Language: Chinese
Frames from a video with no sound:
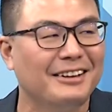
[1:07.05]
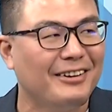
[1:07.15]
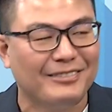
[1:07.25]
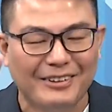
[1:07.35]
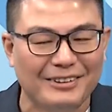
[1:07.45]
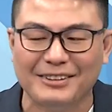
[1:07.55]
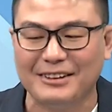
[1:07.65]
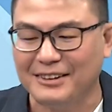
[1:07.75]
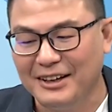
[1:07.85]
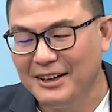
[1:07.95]
然后反正就
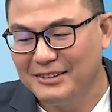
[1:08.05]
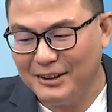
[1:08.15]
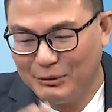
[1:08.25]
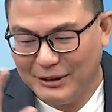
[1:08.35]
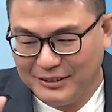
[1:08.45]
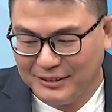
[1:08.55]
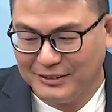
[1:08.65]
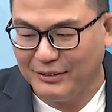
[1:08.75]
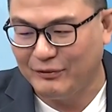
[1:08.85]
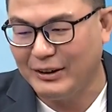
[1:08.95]
是这一段真的
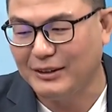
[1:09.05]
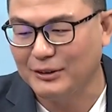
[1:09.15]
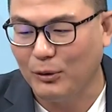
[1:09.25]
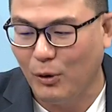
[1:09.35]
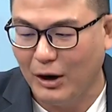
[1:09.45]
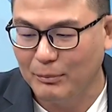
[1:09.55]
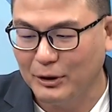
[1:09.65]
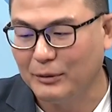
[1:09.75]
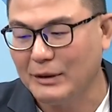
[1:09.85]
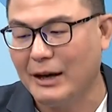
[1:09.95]
是非常的荒
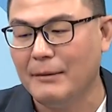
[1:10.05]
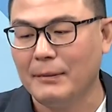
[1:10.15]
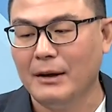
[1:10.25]
谬。那。